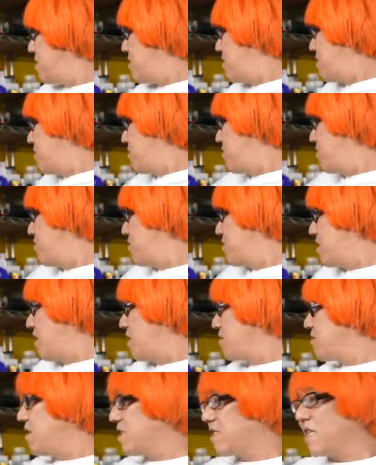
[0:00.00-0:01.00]
あのこういう
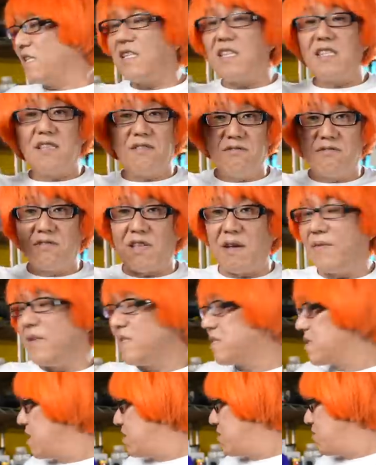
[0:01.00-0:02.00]
角型になってくるとダメ
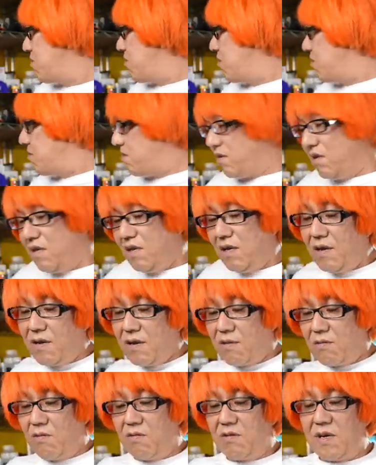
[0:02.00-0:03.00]
ですけど、
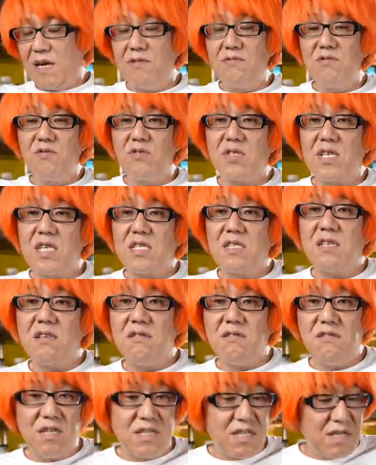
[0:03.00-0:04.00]
こうラウンドした
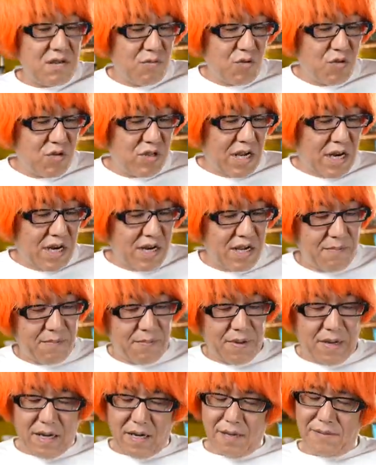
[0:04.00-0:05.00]
スティック型のものであれ
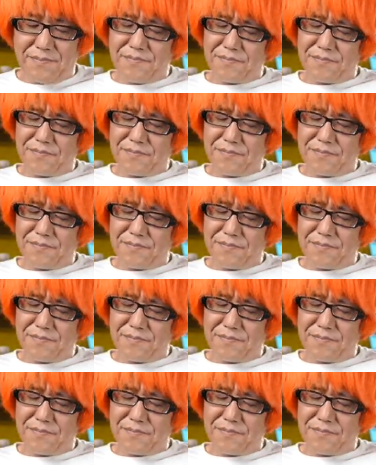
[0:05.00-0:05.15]
ば